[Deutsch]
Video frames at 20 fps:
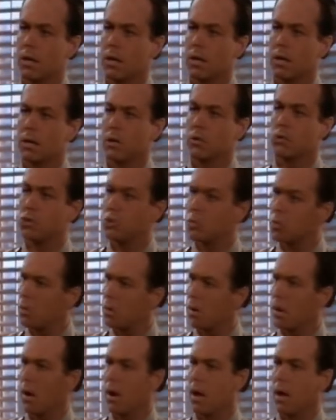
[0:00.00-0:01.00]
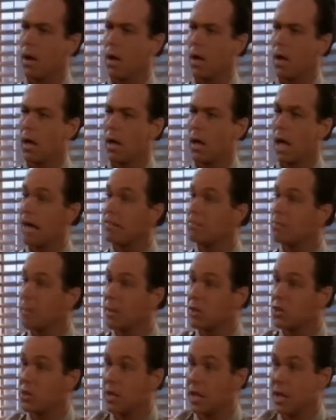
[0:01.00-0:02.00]
Hilfe? Natürlich.
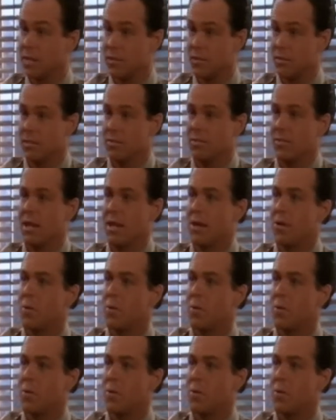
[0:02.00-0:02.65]
Ich bin auf sowas